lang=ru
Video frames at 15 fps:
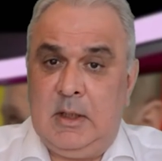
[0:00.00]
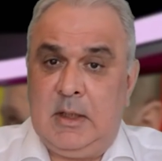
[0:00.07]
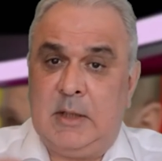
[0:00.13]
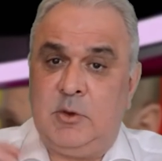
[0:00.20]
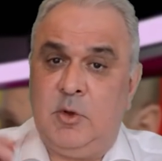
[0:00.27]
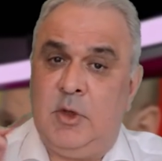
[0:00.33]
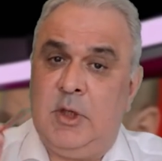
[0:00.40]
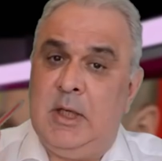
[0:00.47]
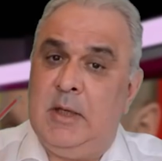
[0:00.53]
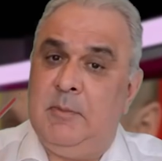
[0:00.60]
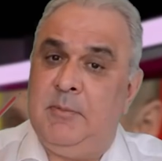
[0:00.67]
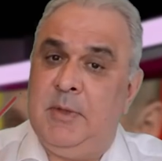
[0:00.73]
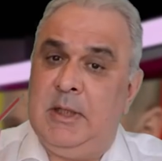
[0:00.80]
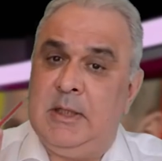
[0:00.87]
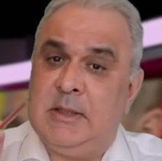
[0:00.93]
которые
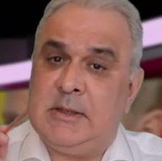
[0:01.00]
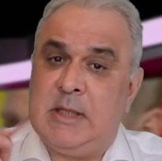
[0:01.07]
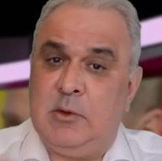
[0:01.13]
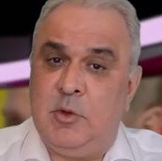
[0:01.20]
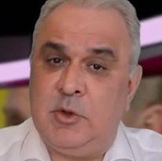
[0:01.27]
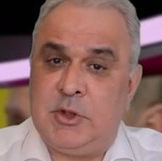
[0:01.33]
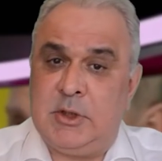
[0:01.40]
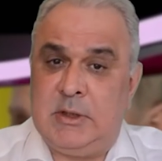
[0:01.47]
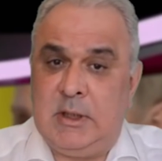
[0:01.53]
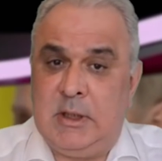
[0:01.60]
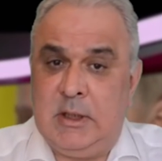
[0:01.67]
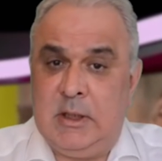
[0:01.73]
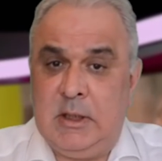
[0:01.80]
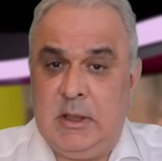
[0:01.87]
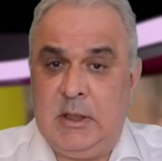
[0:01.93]
были
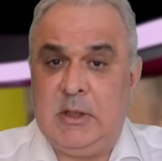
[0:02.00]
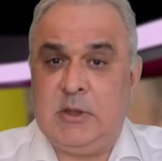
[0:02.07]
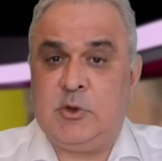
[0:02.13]
заложены и